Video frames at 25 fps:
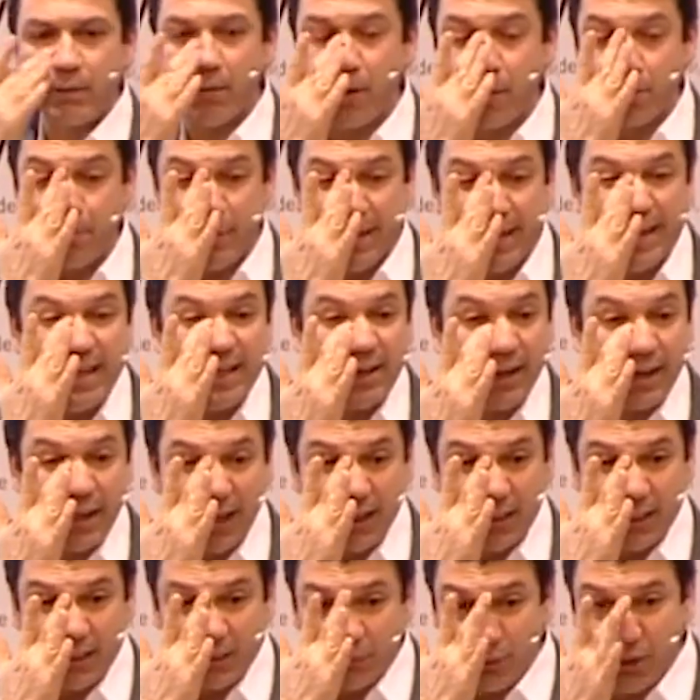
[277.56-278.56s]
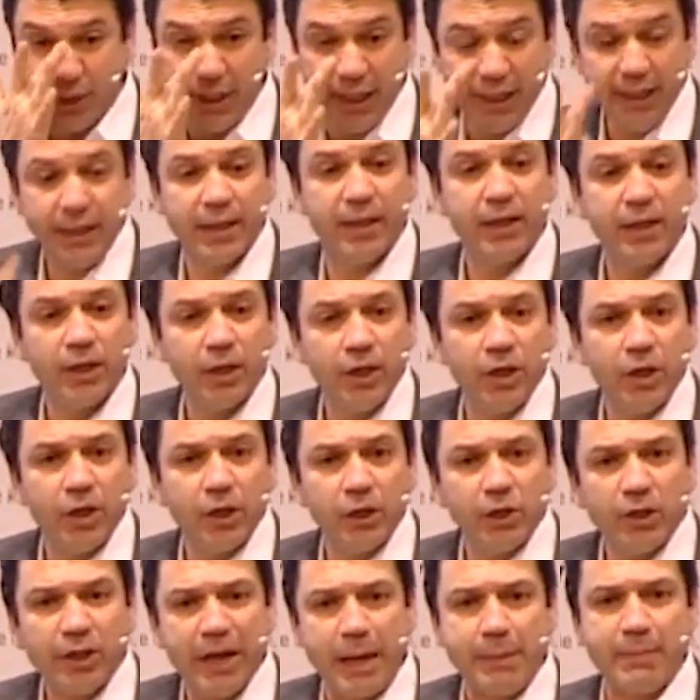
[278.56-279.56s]
tamamen bilgiyle alakalı bir şey.
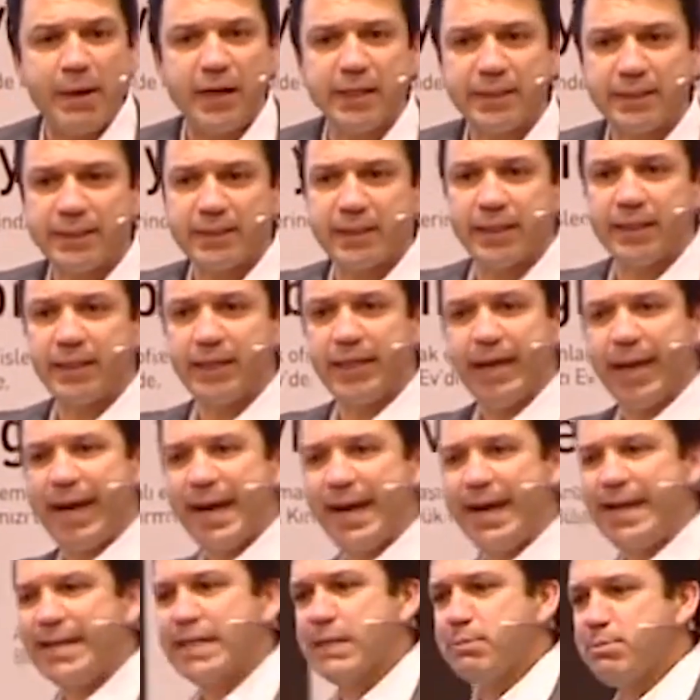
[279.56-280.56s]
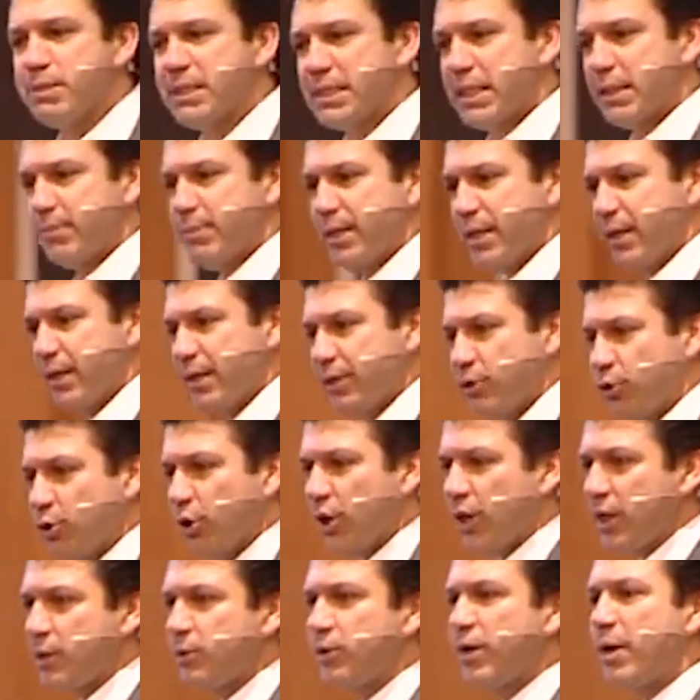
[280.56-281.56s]
Remax'taki eğitim sistemi
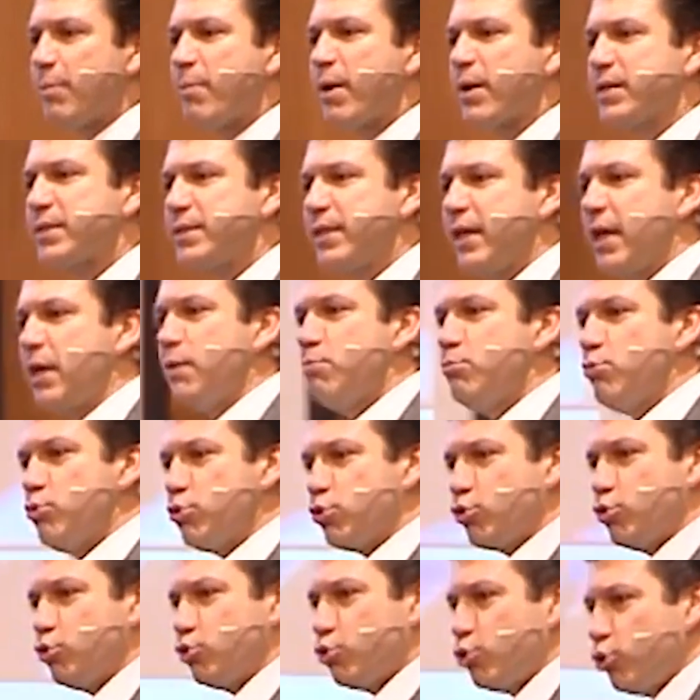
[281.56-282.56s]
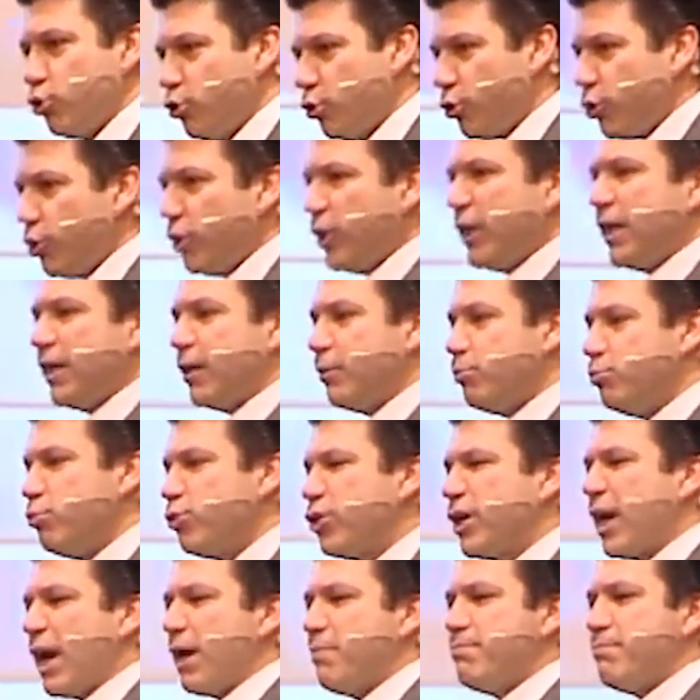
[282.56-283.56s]
diyorlar ki Remax'ın en büyük gücü
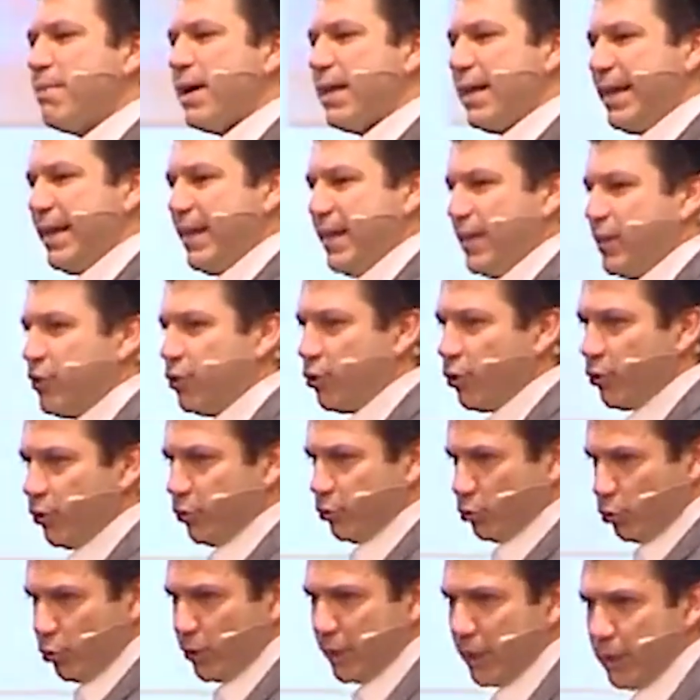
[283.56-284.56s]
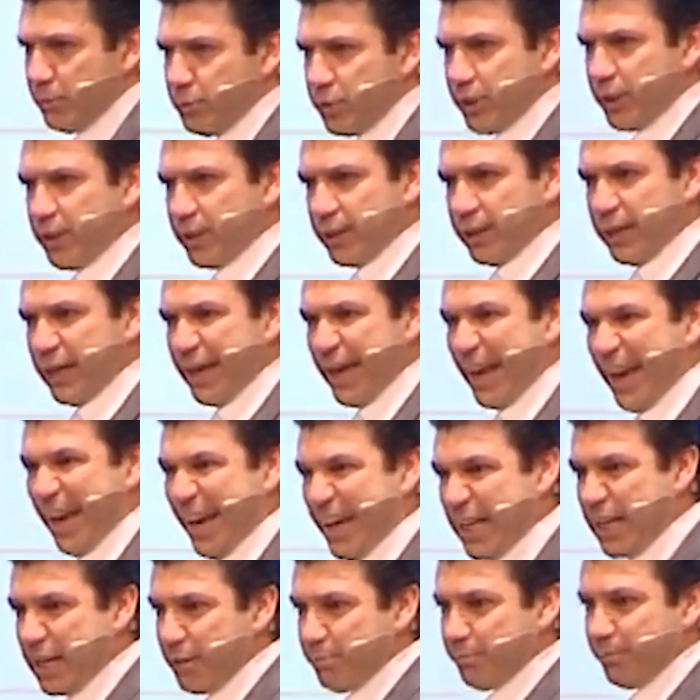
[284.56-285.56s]
mükemmel eğitiyor. Çok önemli bir şey.
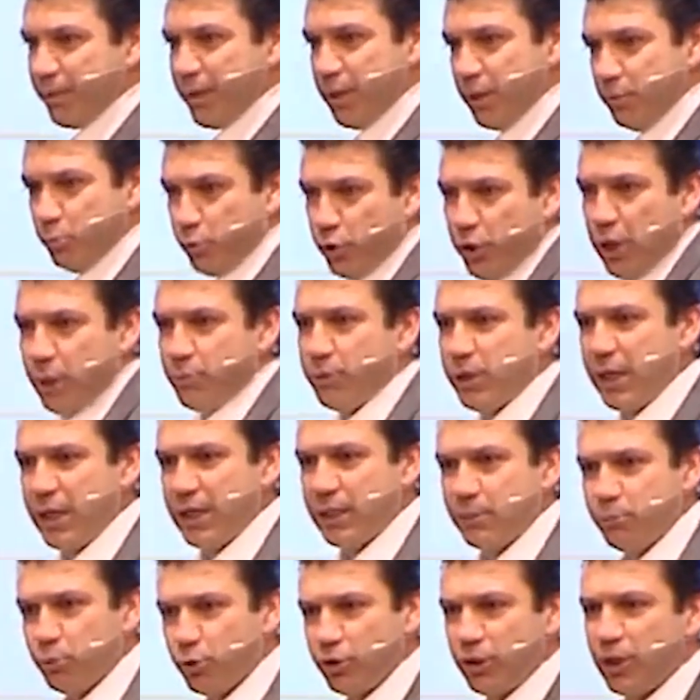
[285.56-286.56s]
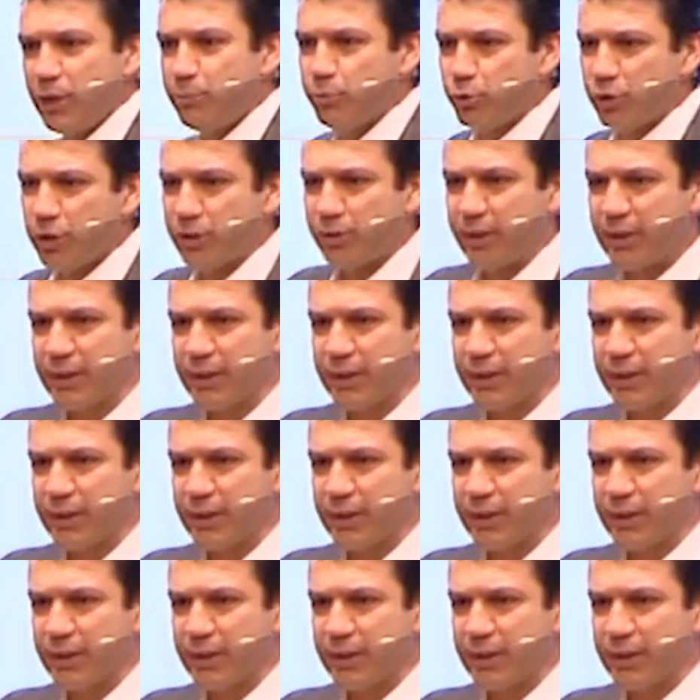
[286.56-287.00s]
Eğitim. Bugün önemli şey eğitim. Bugün ne, burada